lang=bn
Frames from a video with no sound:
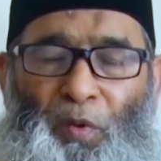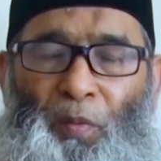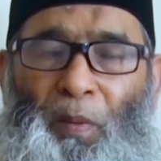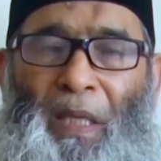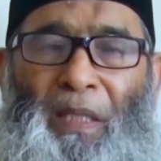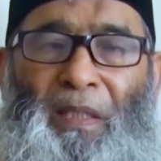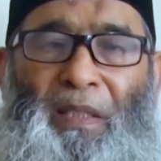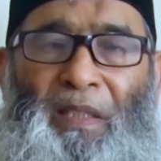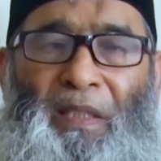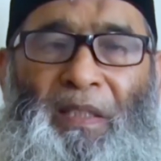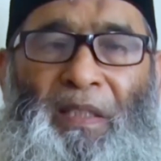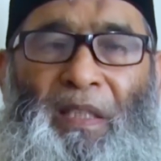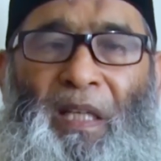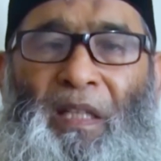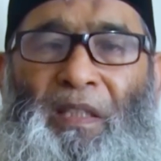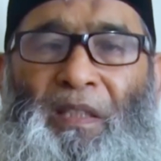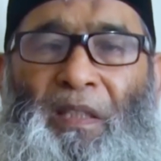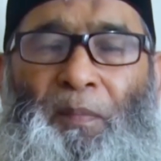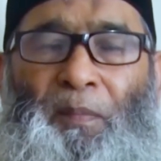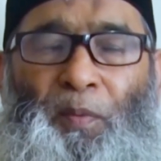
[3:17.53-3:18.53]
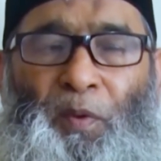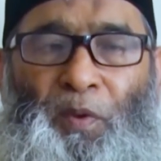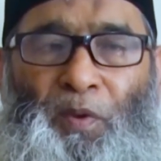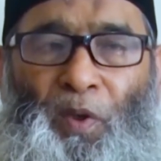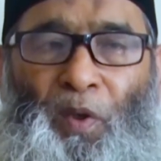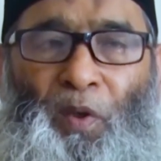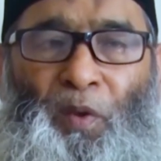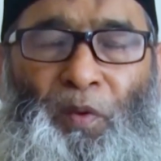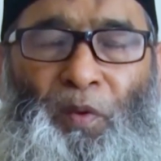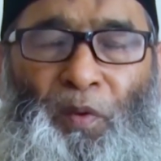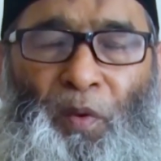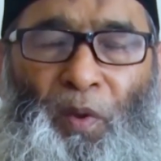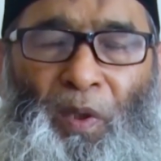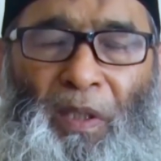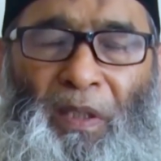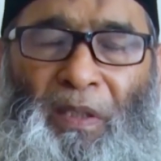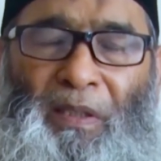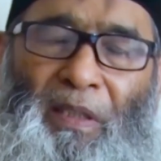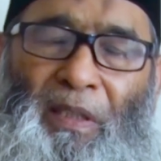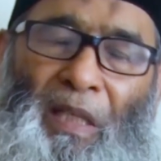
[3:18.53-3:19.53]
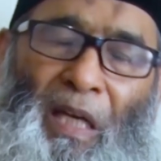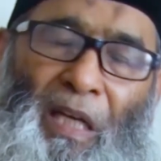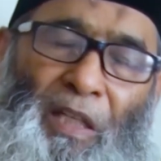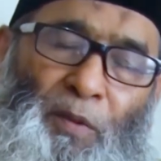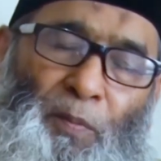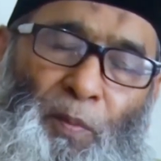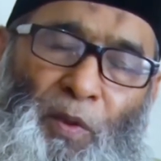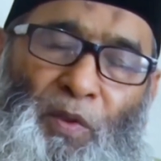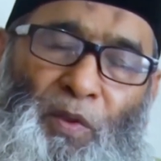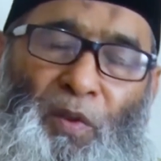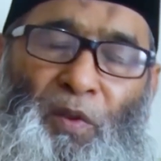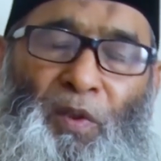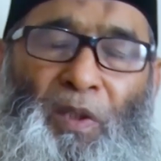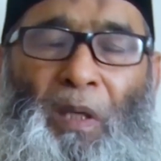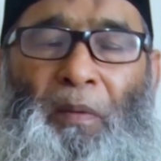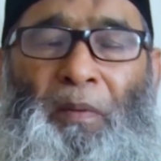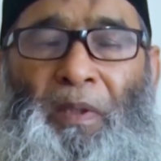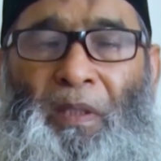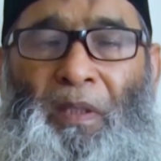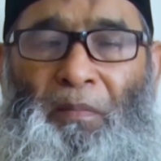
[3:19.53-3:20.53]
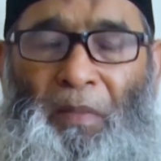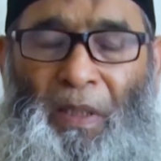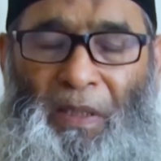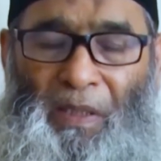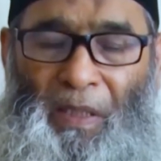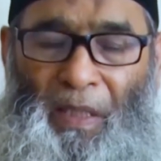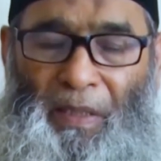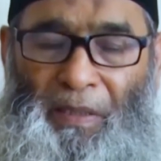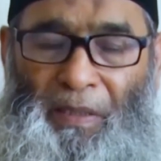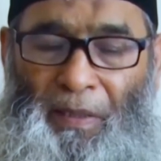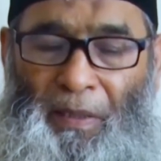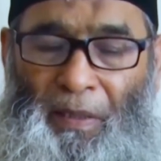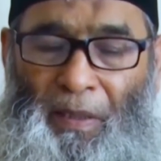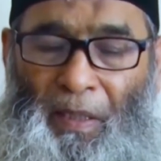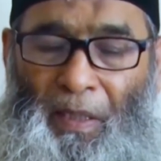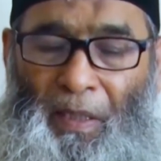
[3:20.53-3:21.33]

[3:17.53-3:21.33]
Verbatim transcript: কুরবানির ইতিহাসকে প্রচলন করলেন যেটা আজ পর্যন্ত আমাদের মাঝে আছে